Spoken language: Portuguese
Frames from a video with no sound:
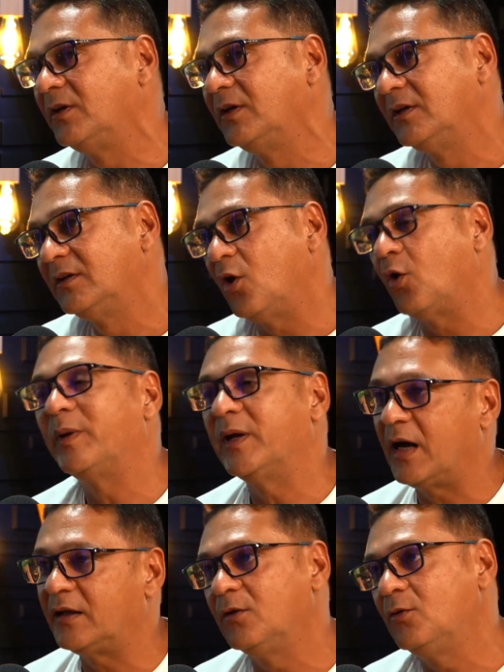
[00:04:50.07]
Sim. É
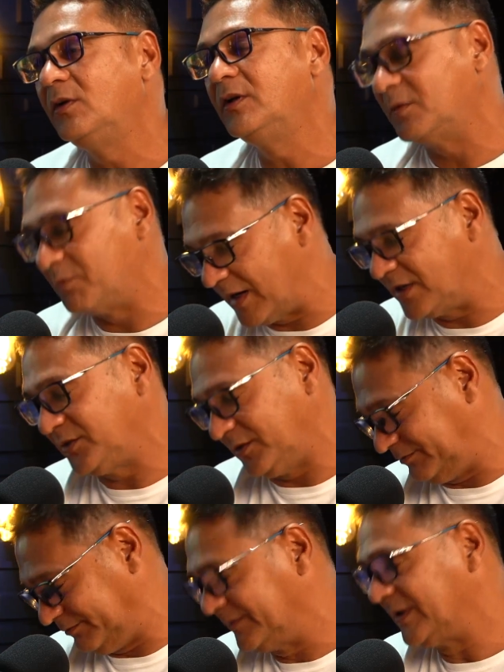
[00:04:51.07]
obrigado a engolir, mas
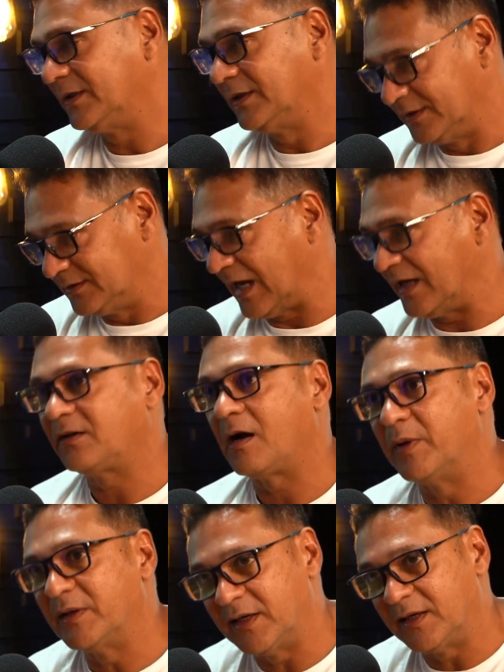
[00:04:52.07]
tá aí com a
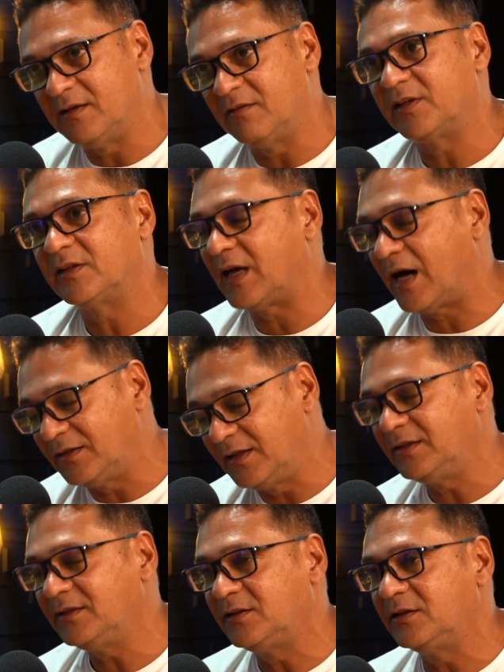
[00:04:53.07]
bandeira levantada
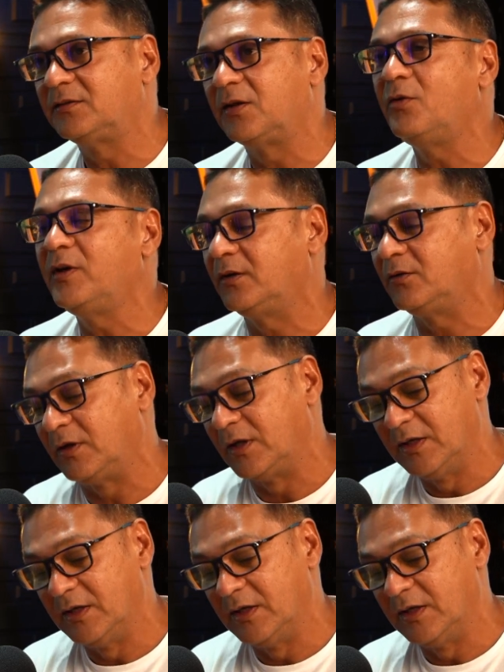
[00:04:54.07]
e estão indo.